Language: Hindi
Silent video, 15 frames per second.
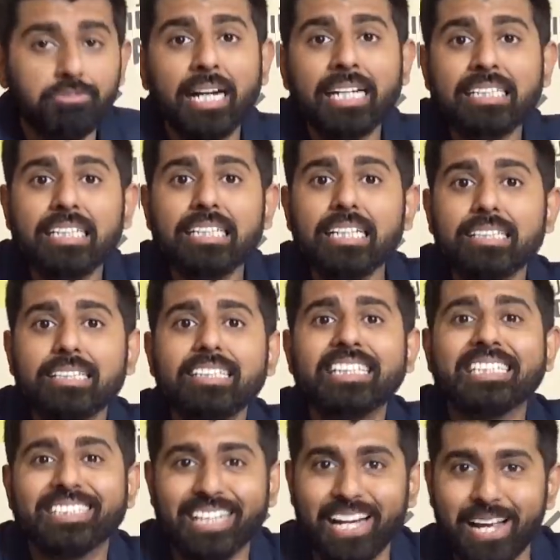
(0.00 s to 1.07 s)
फाइनली इतने
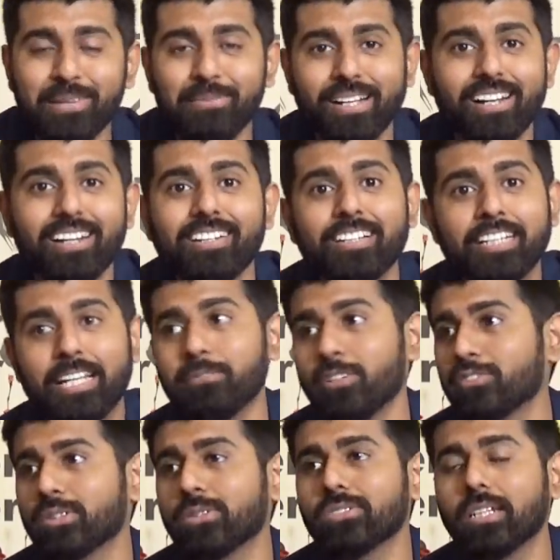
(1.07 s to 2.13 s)
टाइम अगर गेम
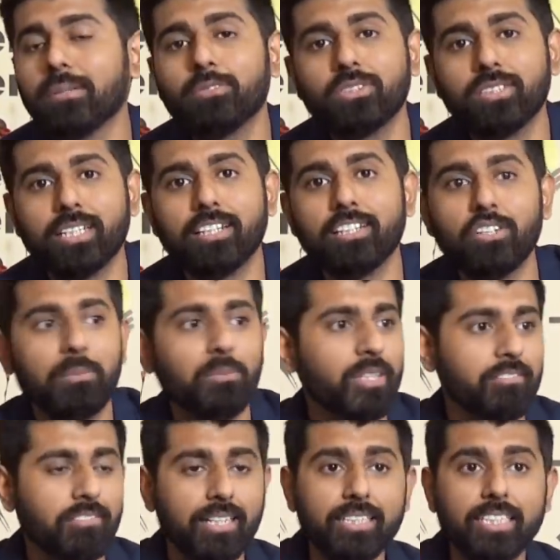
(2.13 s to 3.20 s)
ऑफ थ्रोन्स का हम वो देख रहे हैं तो आपको
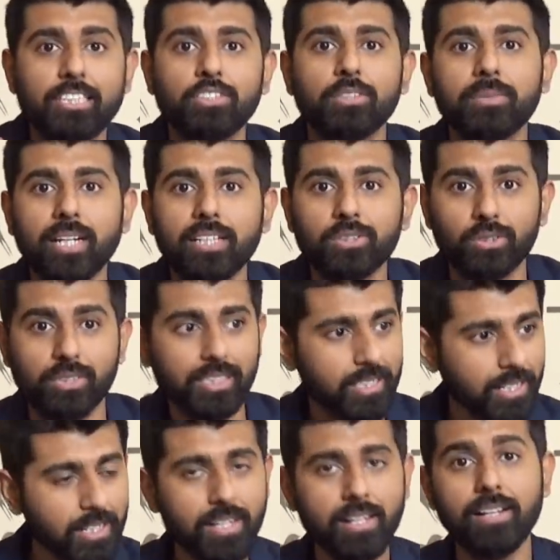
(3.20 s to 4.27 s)
एक फाइनली हीरो मिला जो
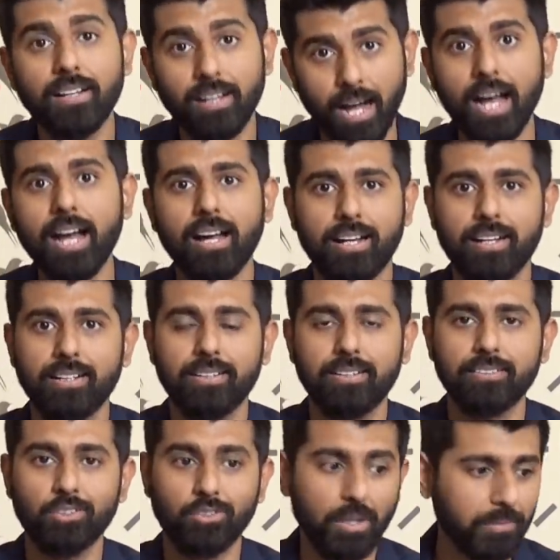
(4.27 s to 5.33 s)
कि हाँ
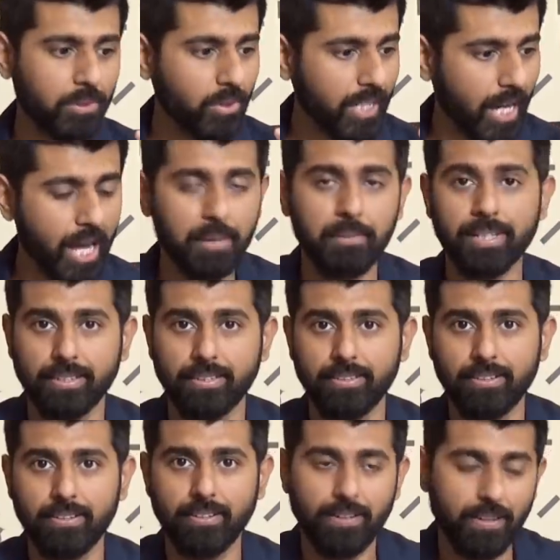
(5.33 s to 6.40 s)
जैसे आप कहोगे हाँ भाई
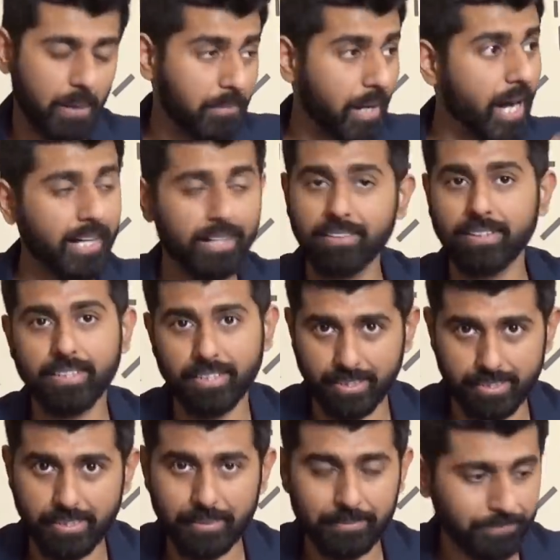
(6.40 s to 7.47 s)
हम हारने वाले
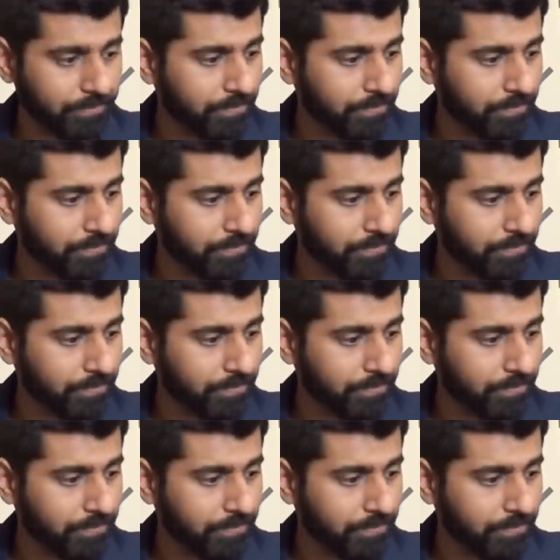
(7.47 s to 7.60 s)
नहीं हैं